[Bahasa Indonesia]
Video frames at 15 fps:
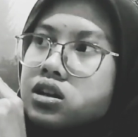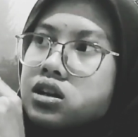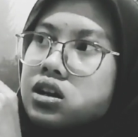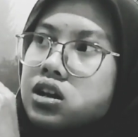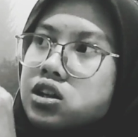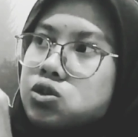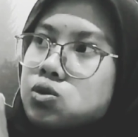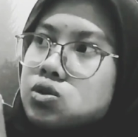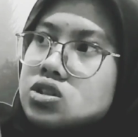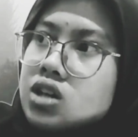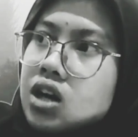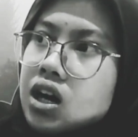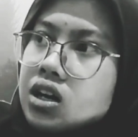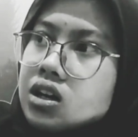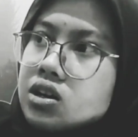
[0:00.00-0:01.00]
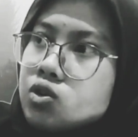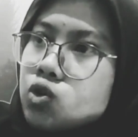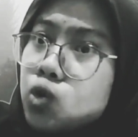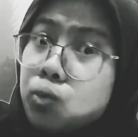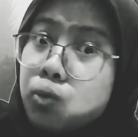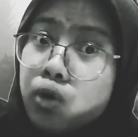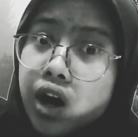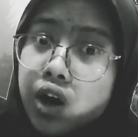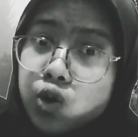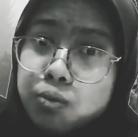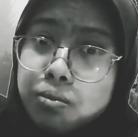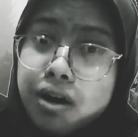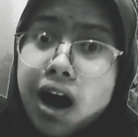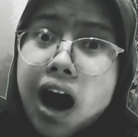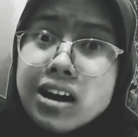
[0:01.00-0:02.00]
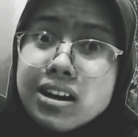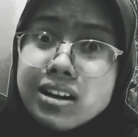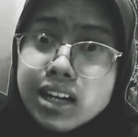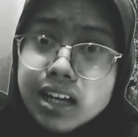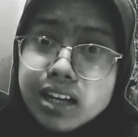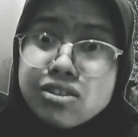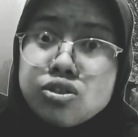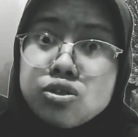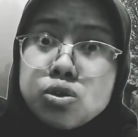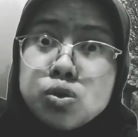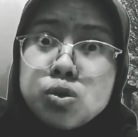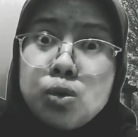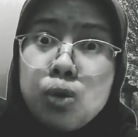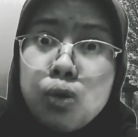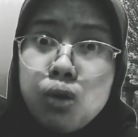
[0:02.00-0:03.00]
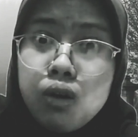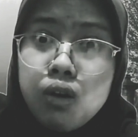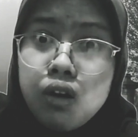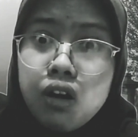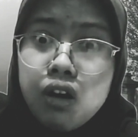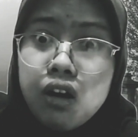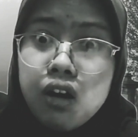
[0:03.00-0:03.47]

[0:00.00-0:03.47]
Dina tunjangan kuburan nu belah ditu.